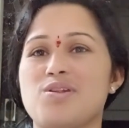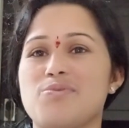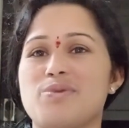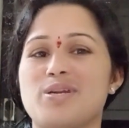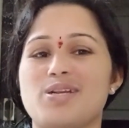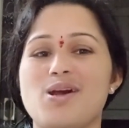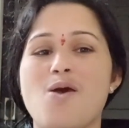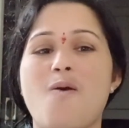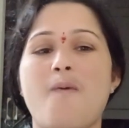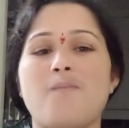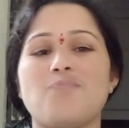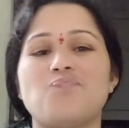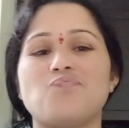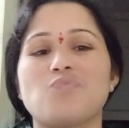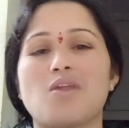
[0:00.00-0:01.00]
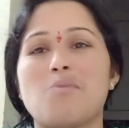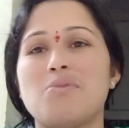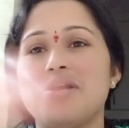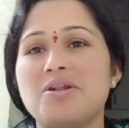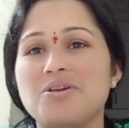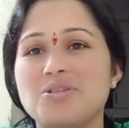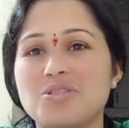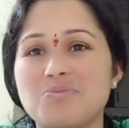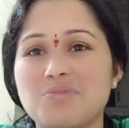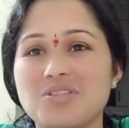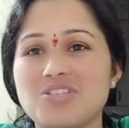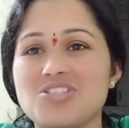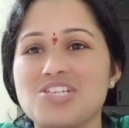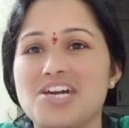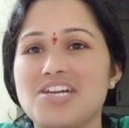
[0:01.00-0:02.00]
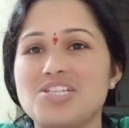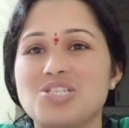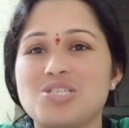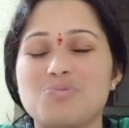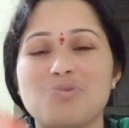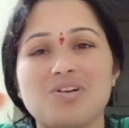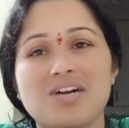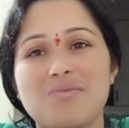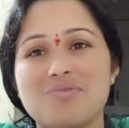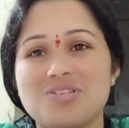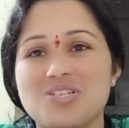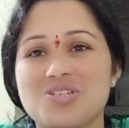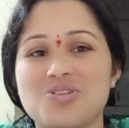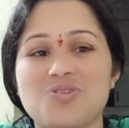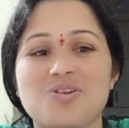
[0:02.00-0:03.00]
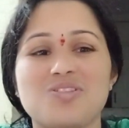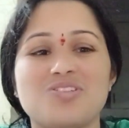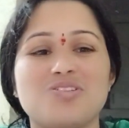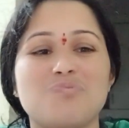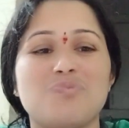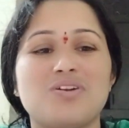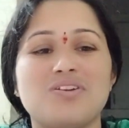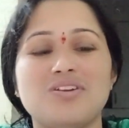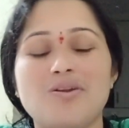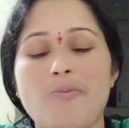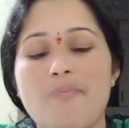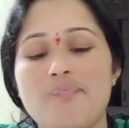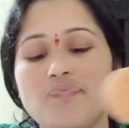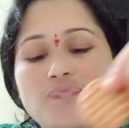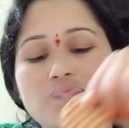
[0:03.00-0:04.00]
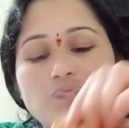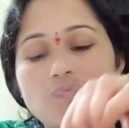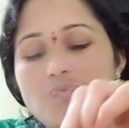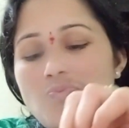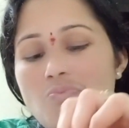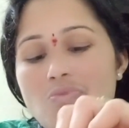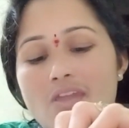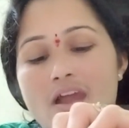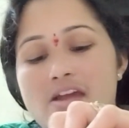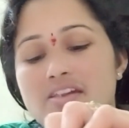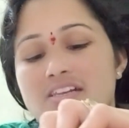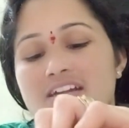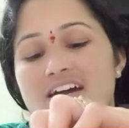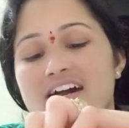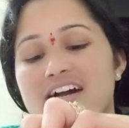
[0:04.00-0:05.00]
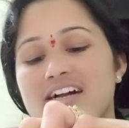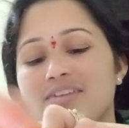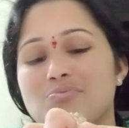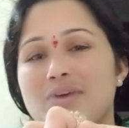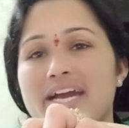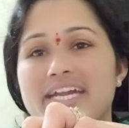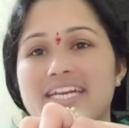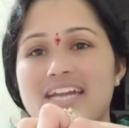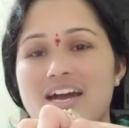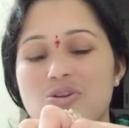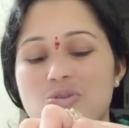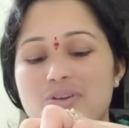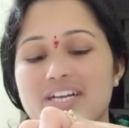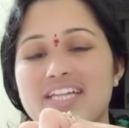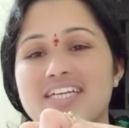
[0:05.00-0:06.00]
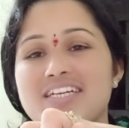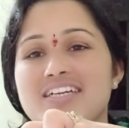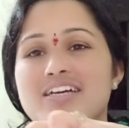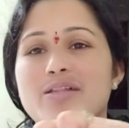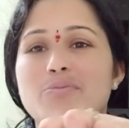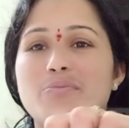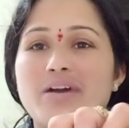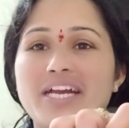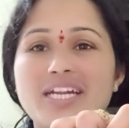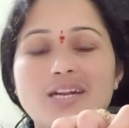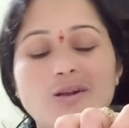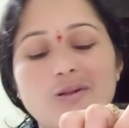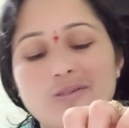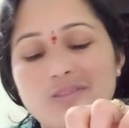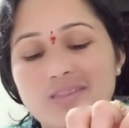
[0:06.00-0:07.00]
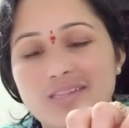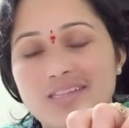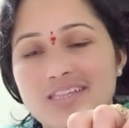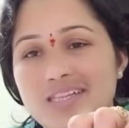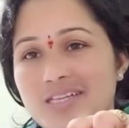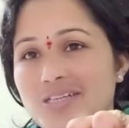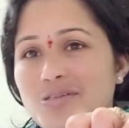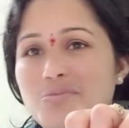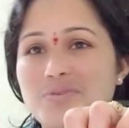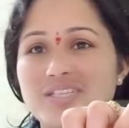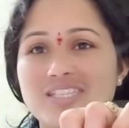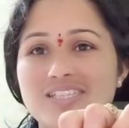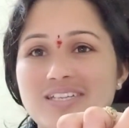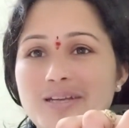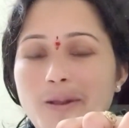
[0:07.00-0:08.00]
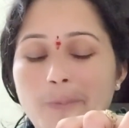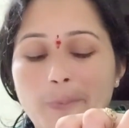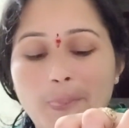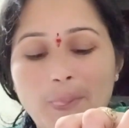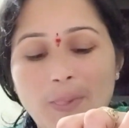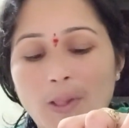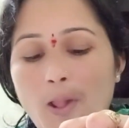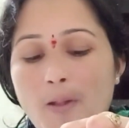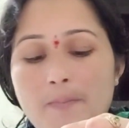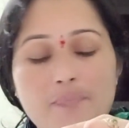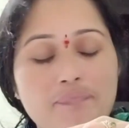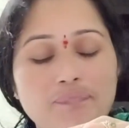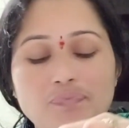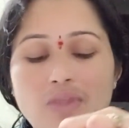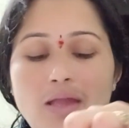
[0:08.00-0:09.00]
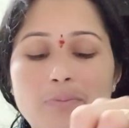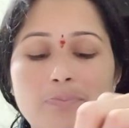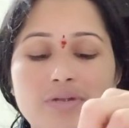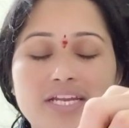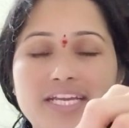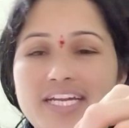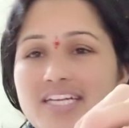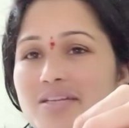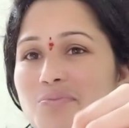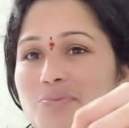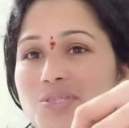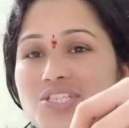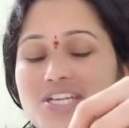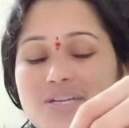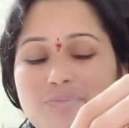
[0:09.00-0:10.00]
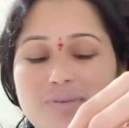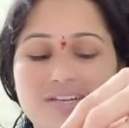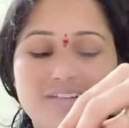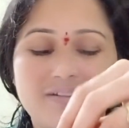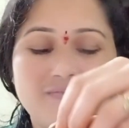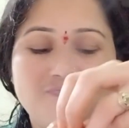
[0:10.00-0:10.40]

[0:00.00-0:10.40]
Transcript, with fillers: అన్నమాట మీరు ఎంతమందికి చాయ్ ఇష్టమో కమెంట్ సెక్షన్లో అది చెప్పండి నాకు మా నాకు ఒక్కదానికే కాదు మా ఇంట్లో అందరికీ బేసిక్గా టీ అంటే పిచ్చి అన్నమాట